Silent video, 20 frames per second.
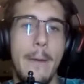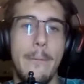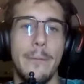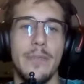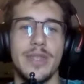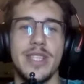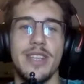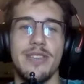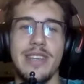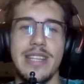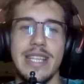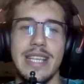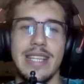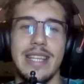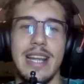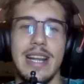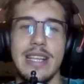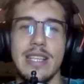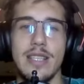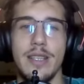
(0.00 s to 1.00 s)
Mm, co więcej,
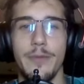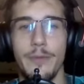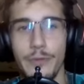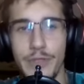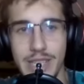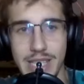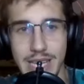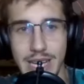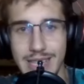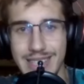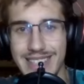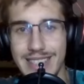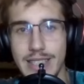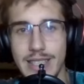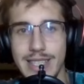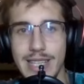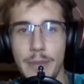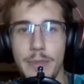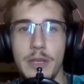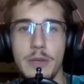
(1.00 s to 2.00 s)
teraz wieża
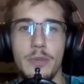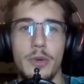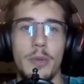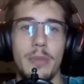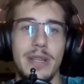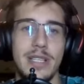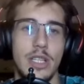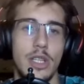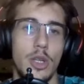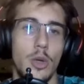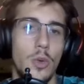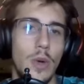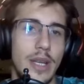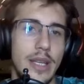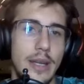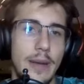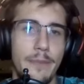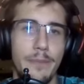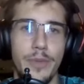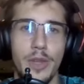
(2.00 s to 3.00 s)
C5 było bardzo
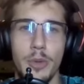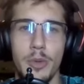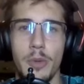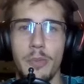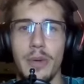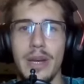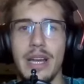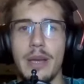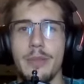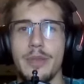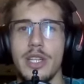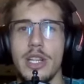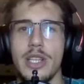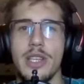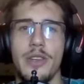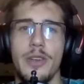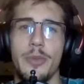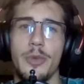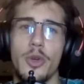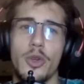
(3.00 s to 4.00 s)
dokładne, no bo po jakimś
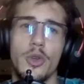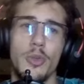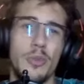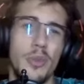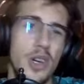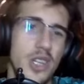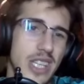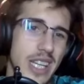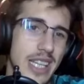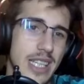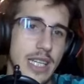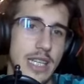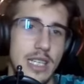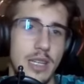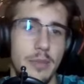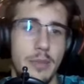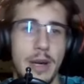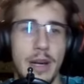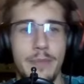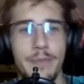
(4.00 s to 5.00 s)
losowym ruchu może jeszcze
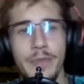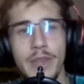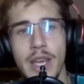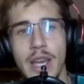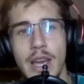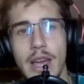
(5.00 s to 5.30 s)
trzeba